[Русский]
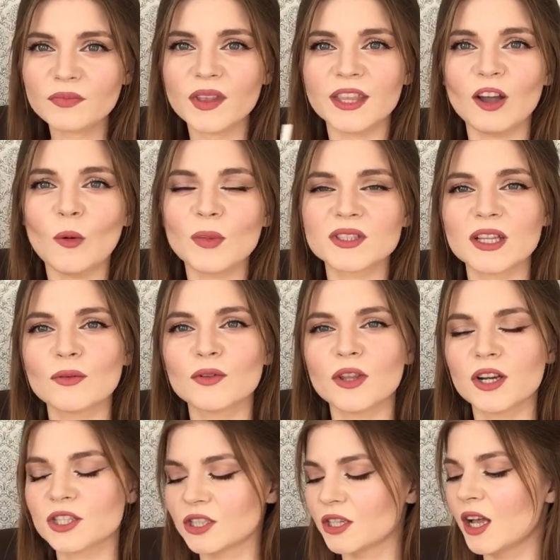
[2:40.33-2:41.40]
я вам оставлю
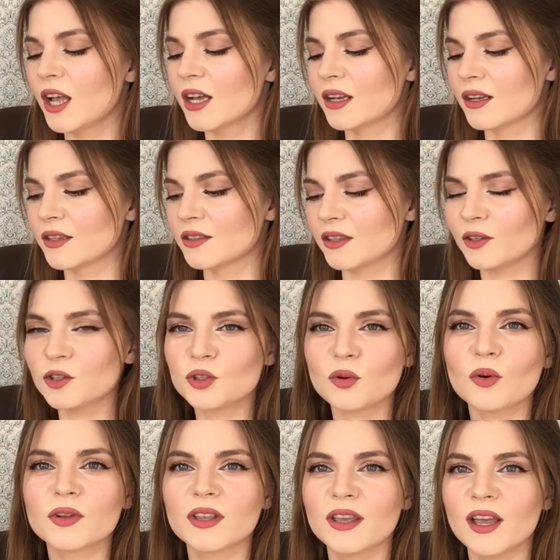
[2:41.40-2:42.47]
также э,
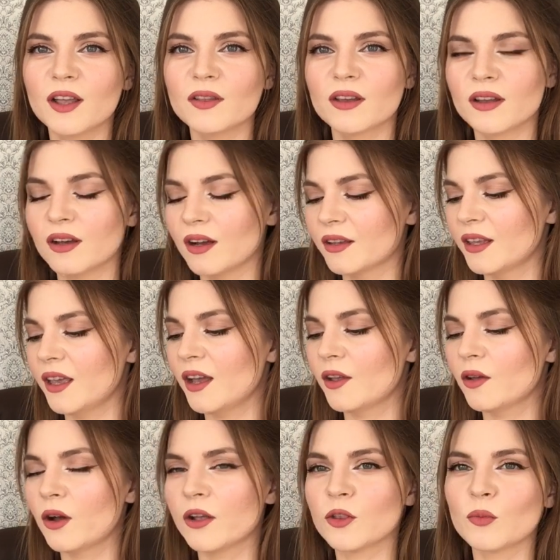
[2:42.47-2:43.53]
ссылочку, где я, э, где я
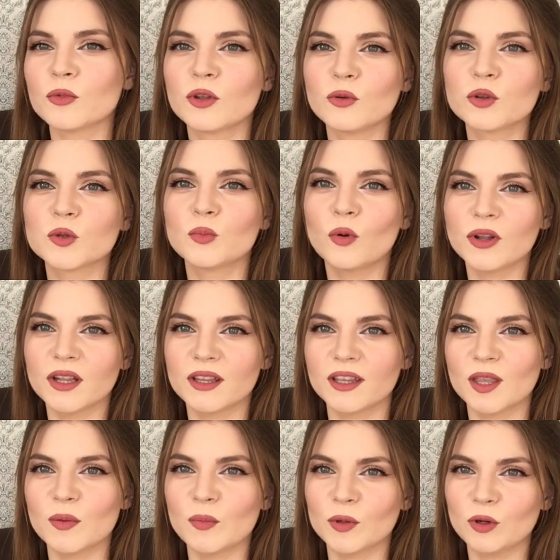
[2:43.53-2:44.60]
о нем делюсь более
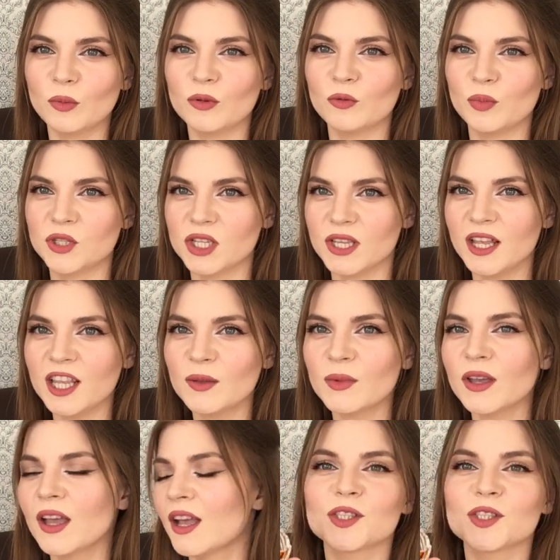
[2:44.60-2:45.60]
такими подробными впечатлениями,